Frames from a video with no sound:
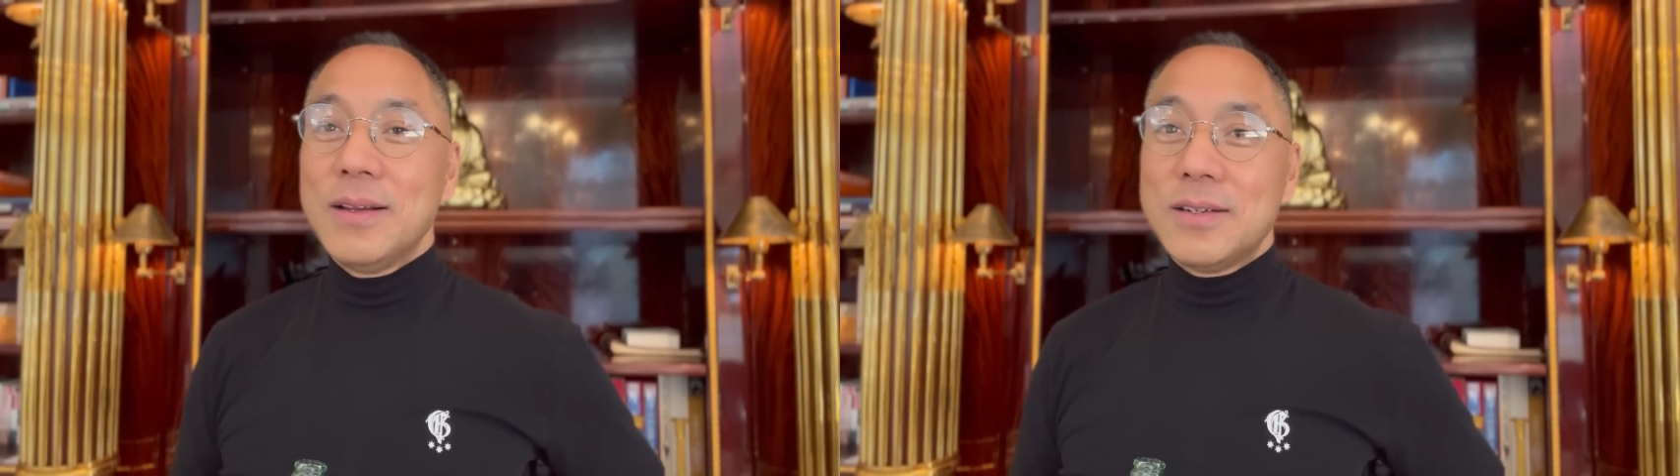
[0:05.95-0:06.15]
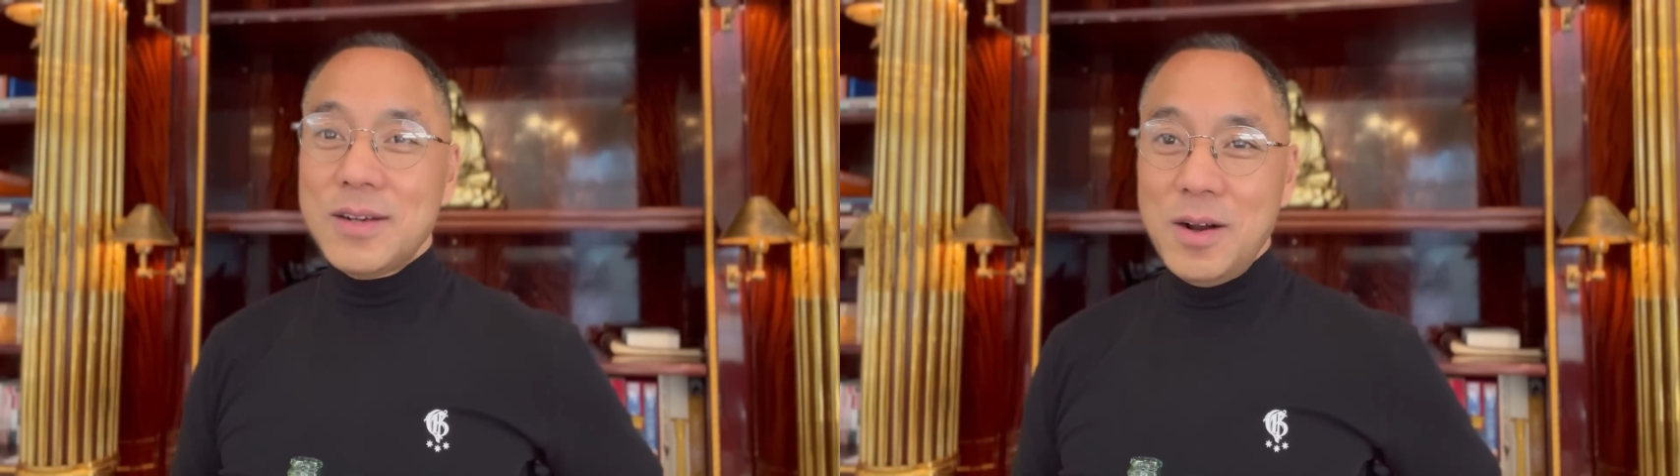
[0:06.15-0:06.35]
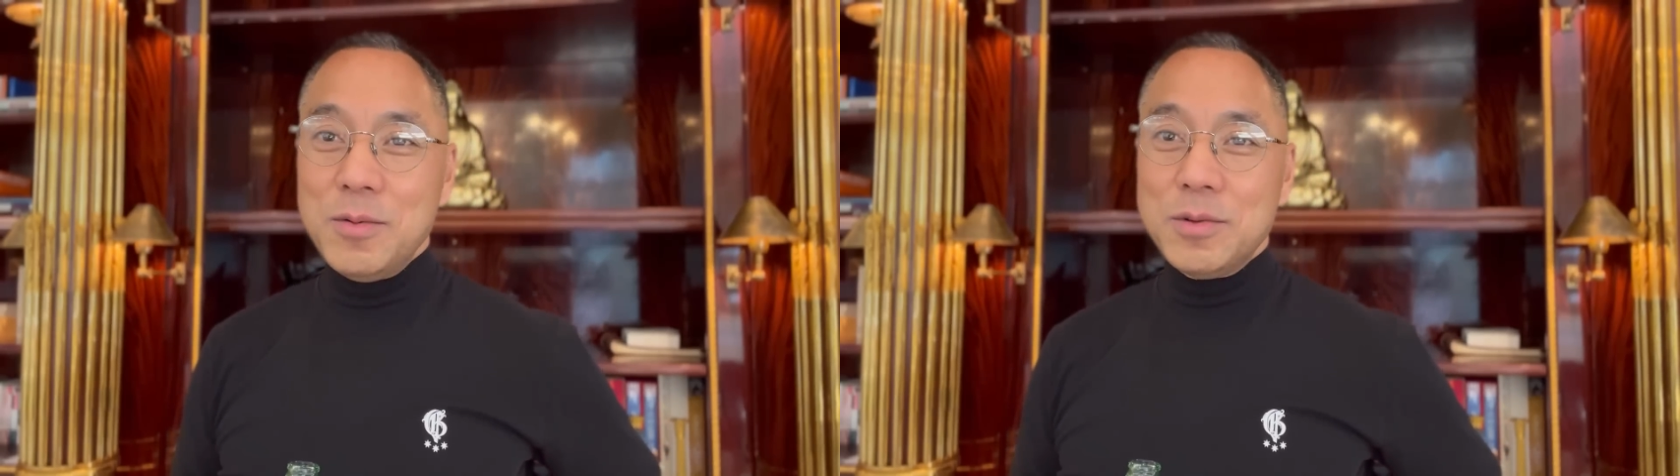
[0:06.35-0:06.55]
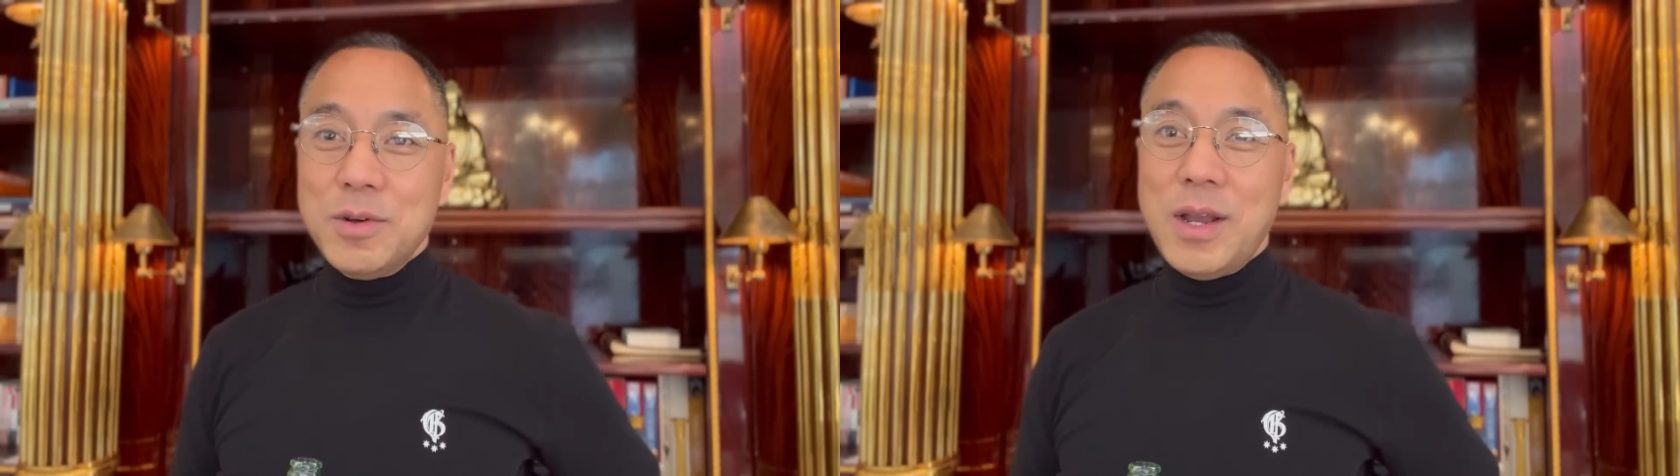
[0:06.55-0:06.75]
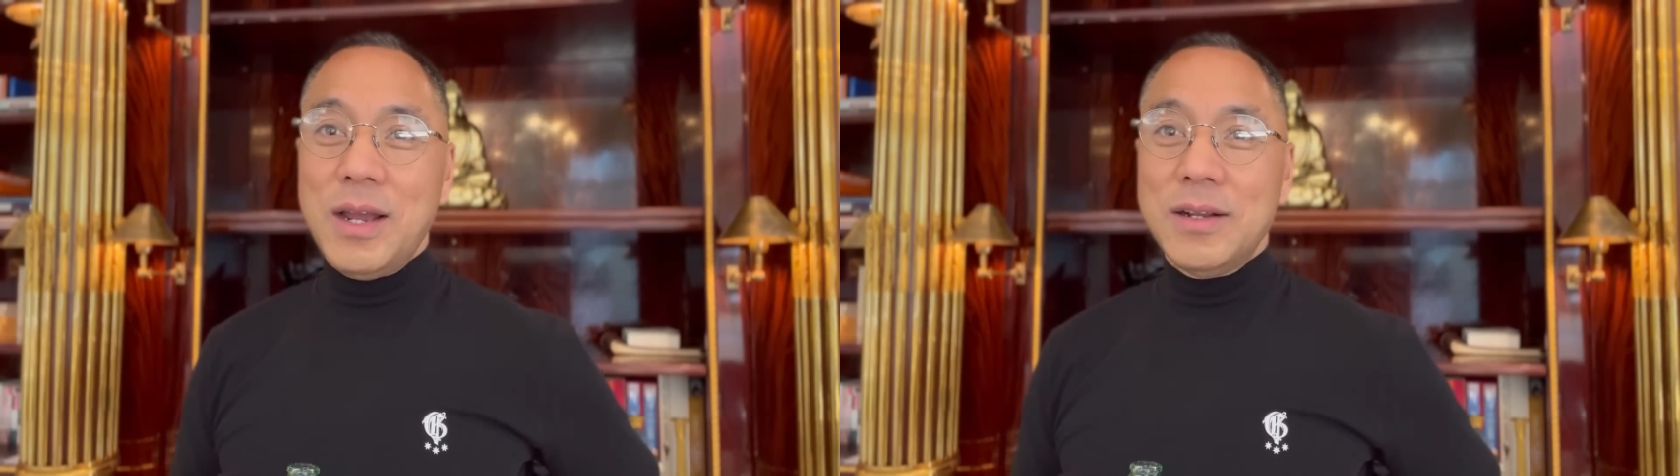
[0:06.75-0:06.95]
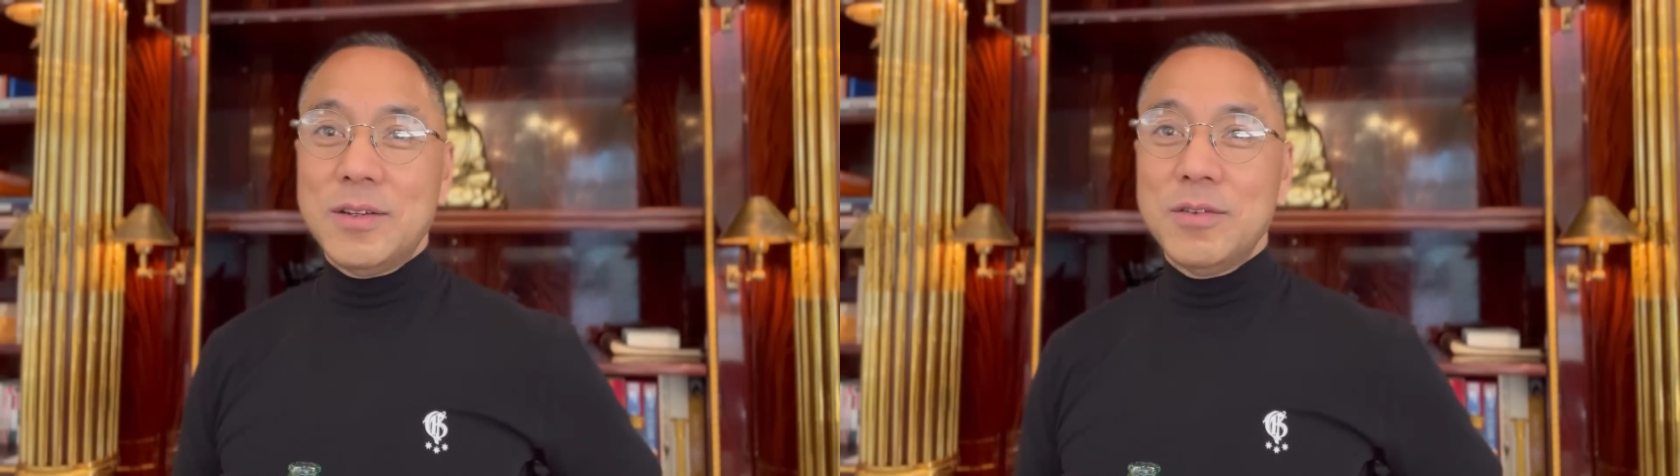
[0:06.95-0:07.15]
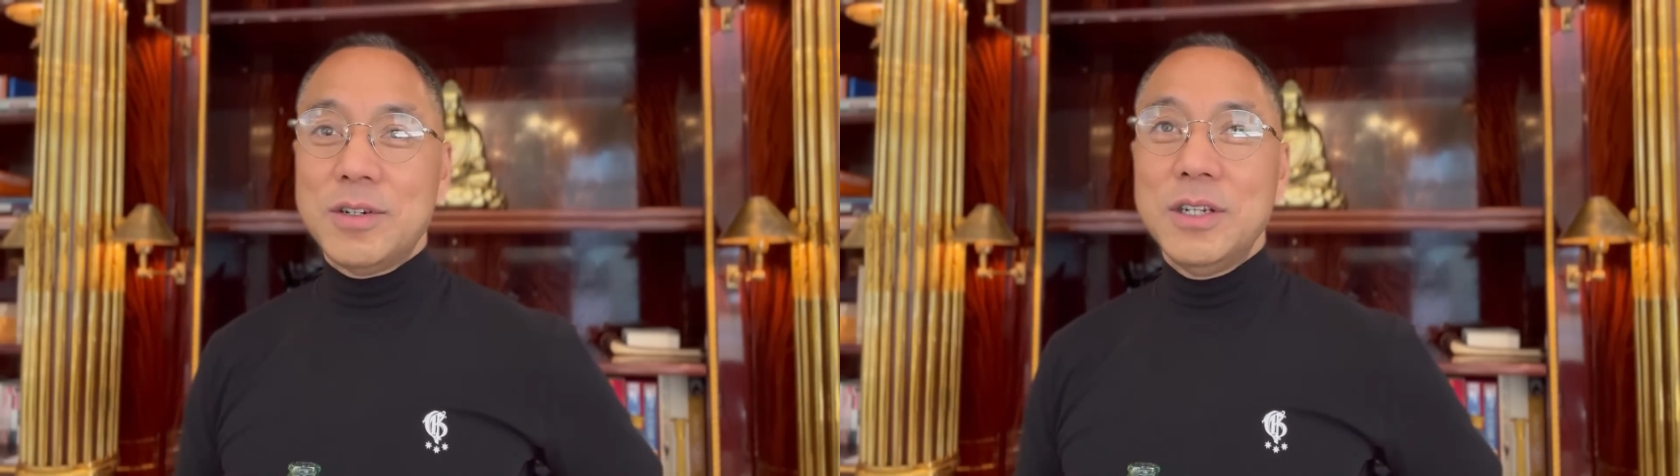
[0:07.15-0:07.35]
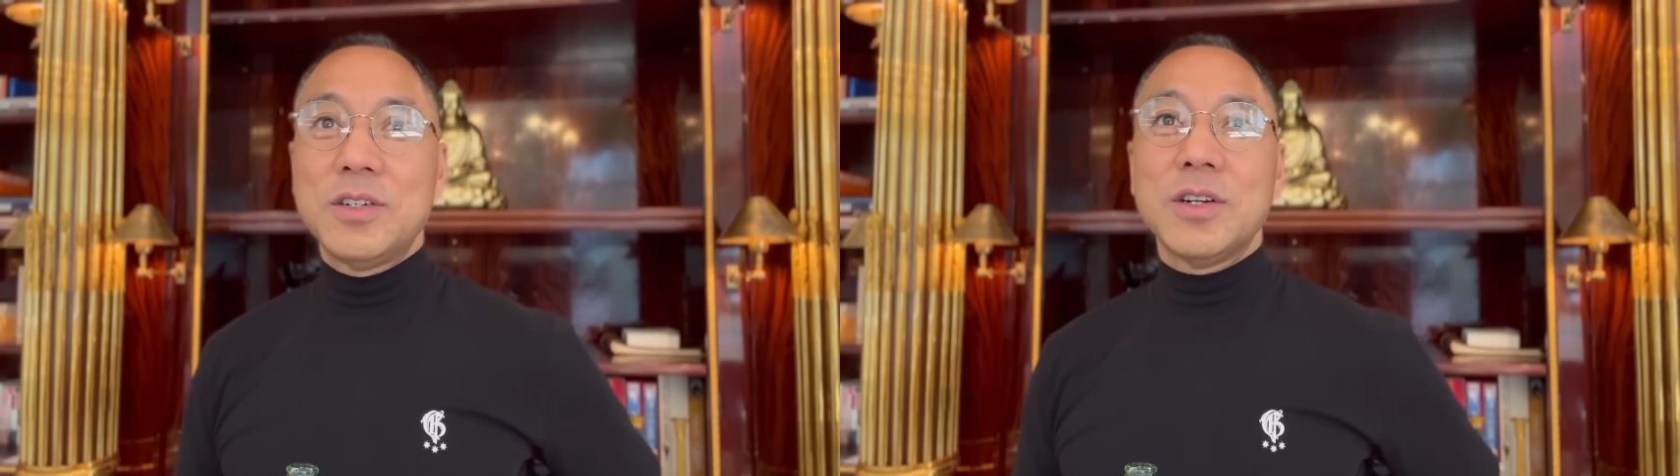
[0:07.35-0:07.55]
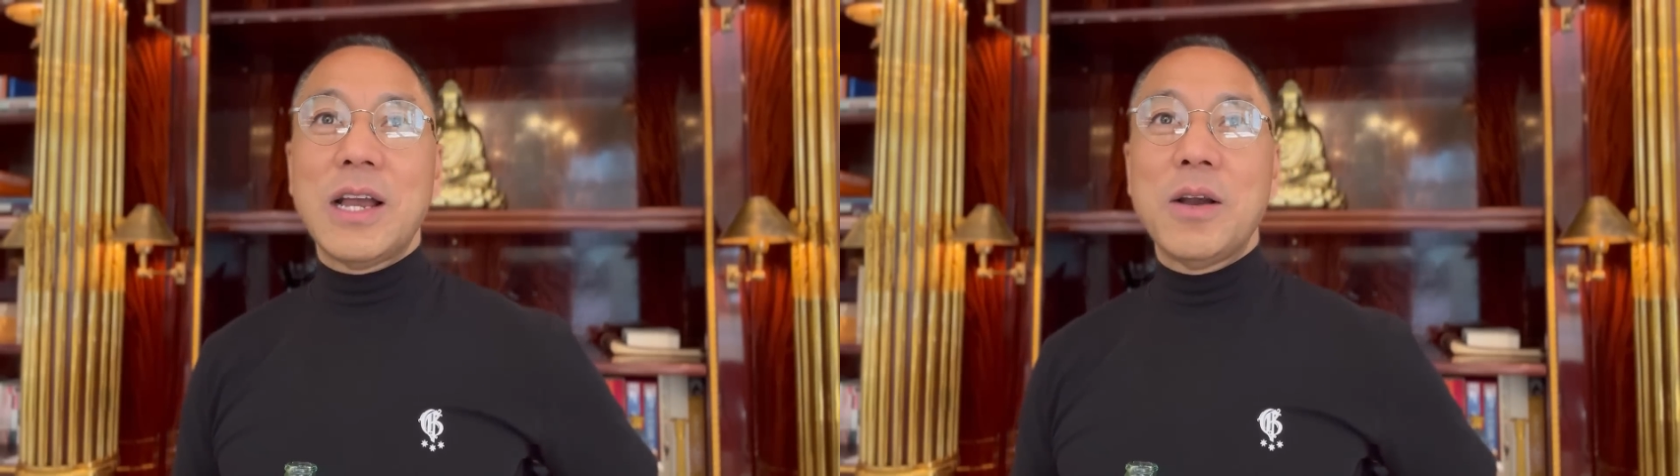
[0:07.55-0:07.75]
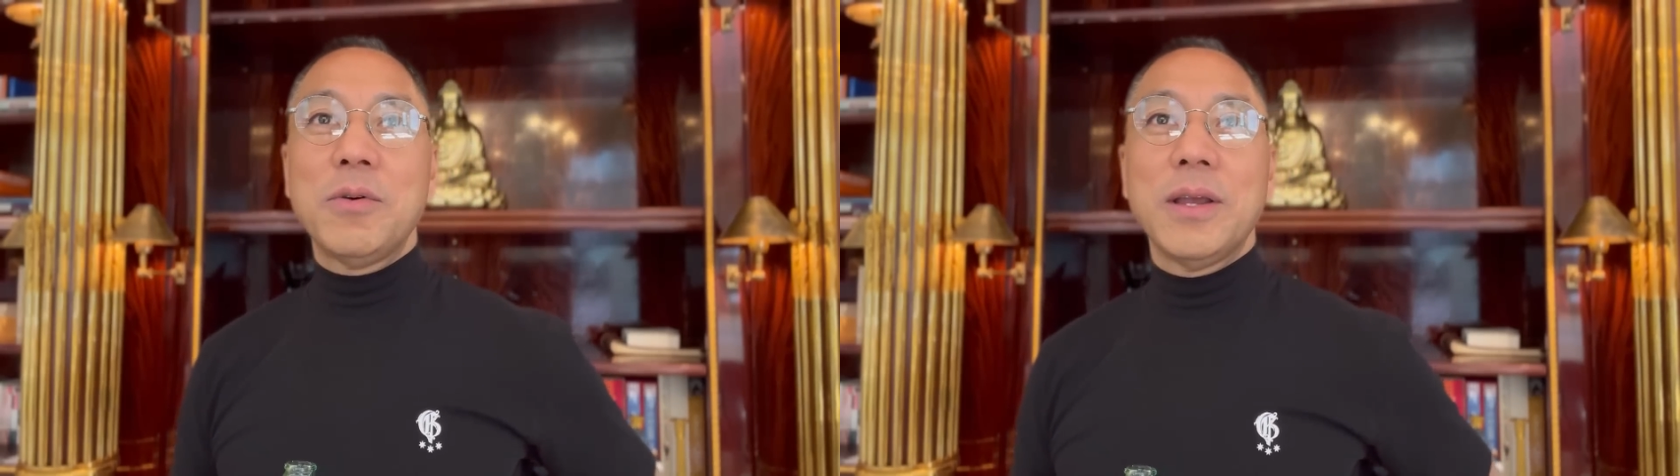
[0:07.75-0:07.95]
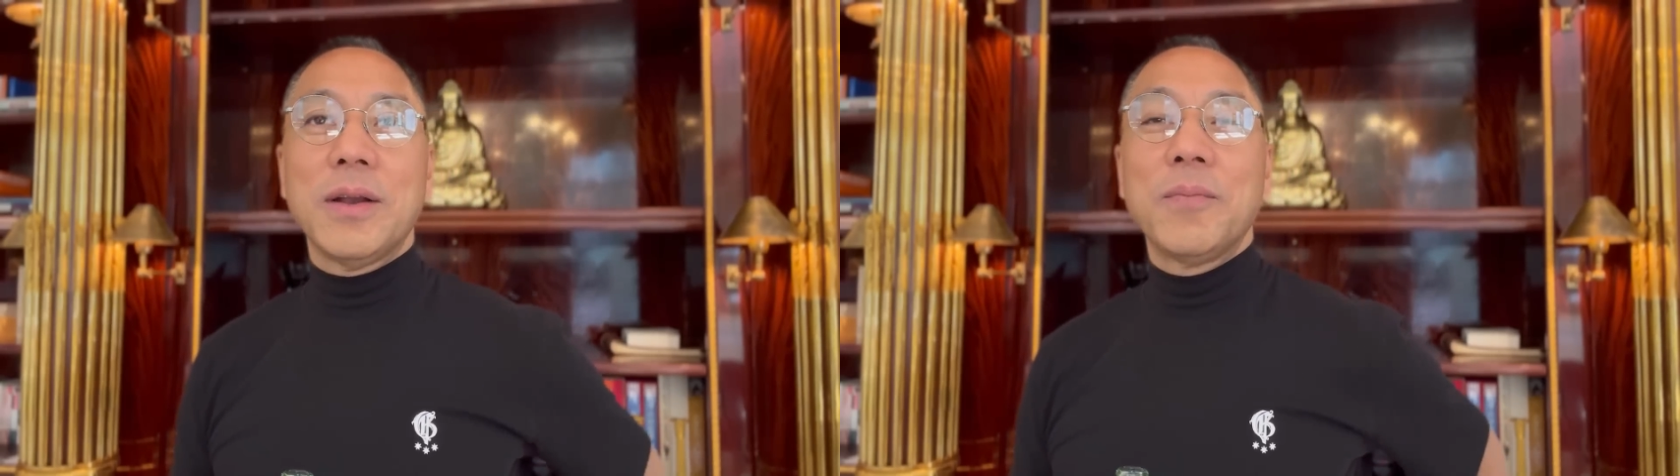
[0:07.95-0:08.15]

上午就开，就是一直开会，